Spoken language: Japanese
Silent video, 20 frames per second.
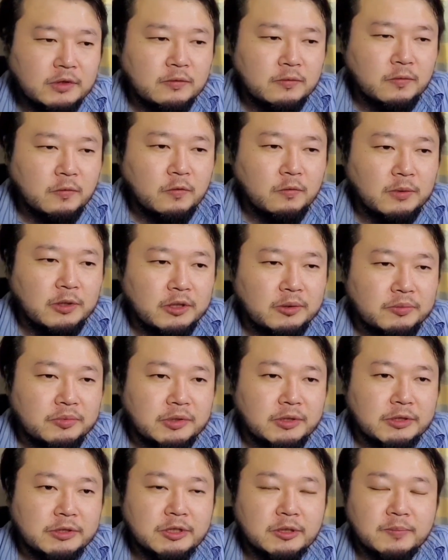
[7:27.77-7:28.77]
ここまで
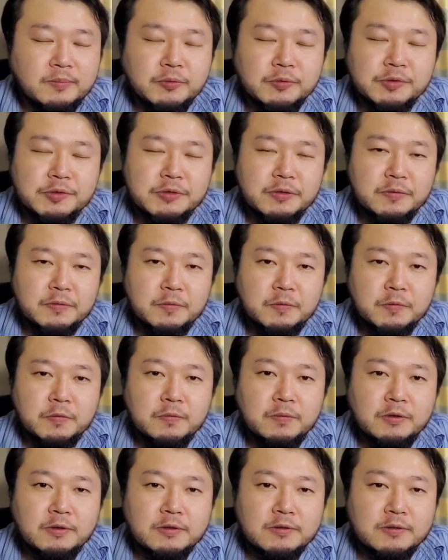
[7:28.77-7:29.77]
ブラッシュアップしてるこ
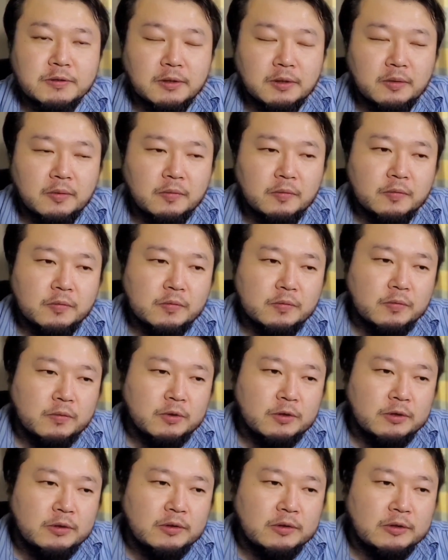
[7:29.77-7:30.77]
とはですね、本当
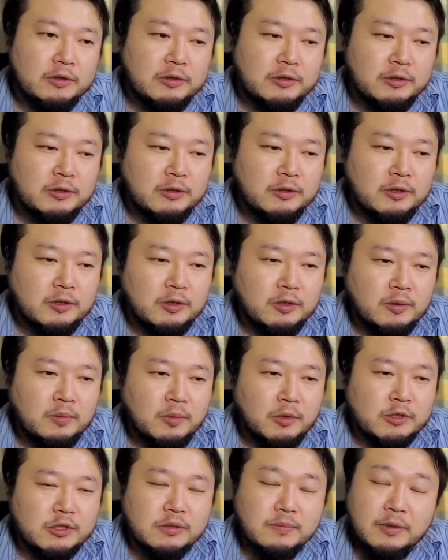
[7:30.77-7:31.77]
に、
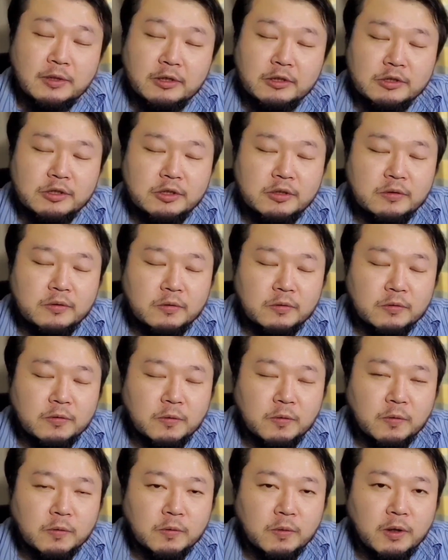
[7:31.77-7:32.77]
まあ素晴らしいの
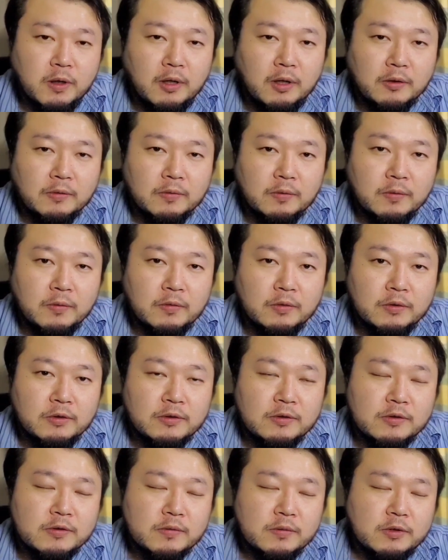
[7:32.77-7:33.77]
一言かなと。
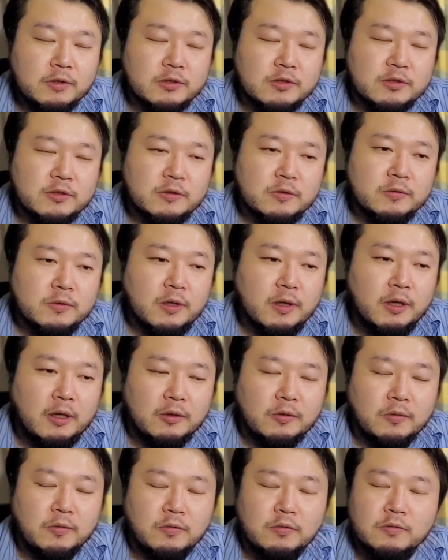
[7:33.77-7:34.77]
それに尽きるか
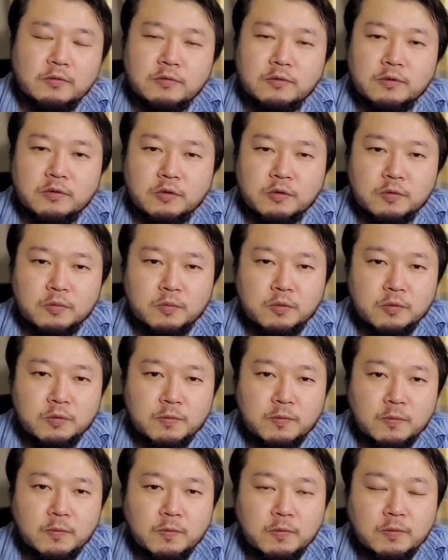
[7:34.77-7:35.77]
なというふうに思
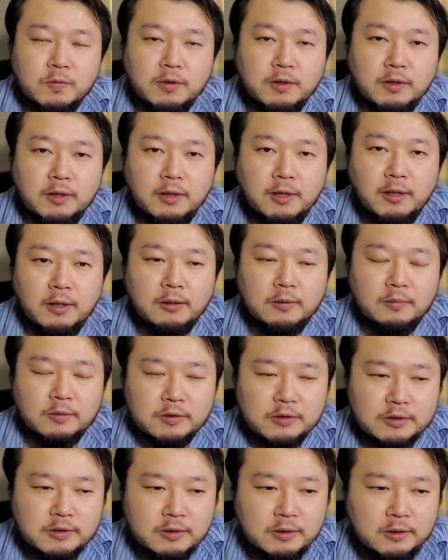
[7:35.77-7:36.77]
うところであり
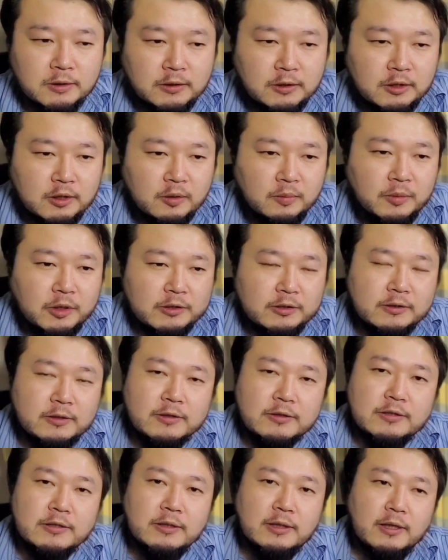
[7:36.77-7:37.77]
ます。また
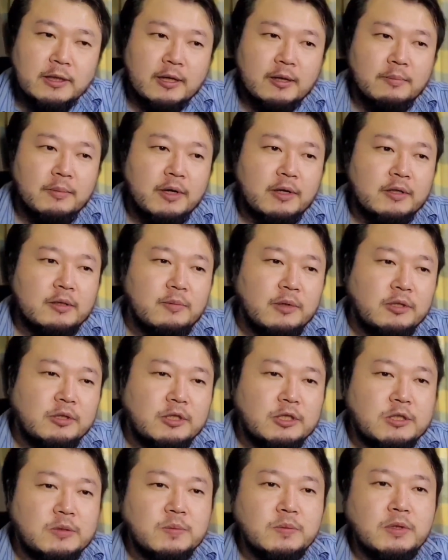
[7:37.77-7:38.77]
ですね、まあ今
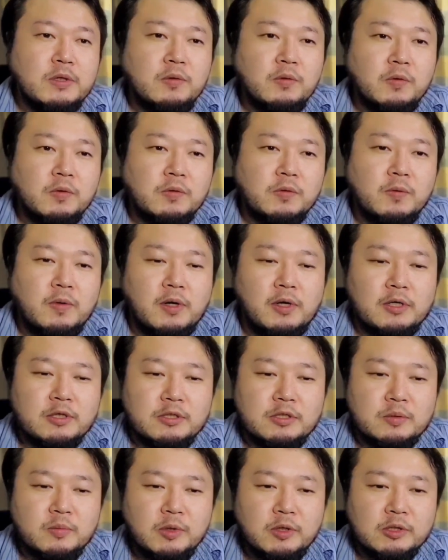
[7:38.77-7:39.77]
ディスプレイのことをお
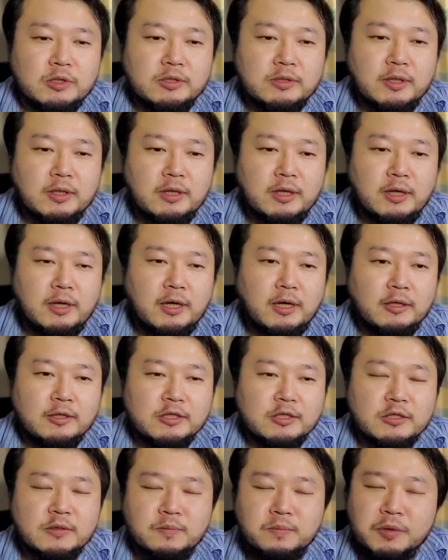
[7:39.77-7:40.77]
話ししましたが、
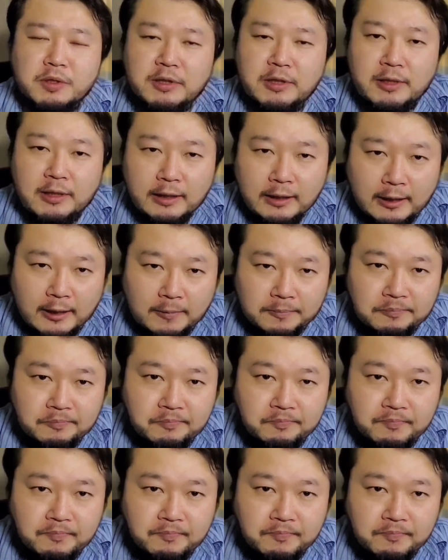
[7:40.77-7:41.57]
スピーカー。